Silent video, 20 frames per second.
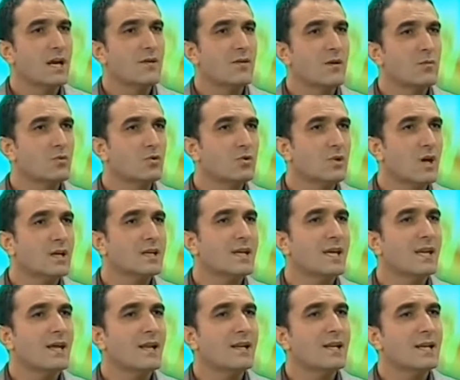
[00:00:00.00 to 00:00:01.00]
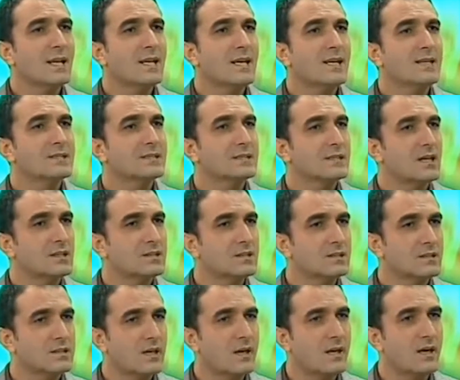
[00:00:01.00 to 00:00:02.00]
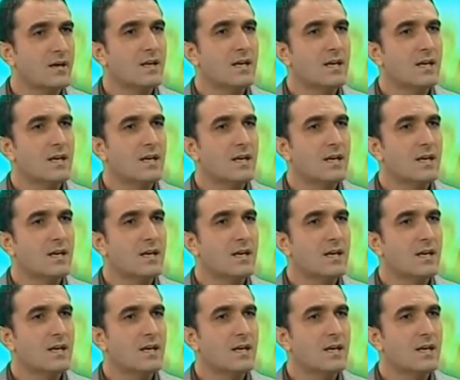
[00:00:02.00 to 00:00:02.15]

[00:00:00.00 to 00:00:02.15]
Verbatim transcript: Ve bunlar genellikle saçla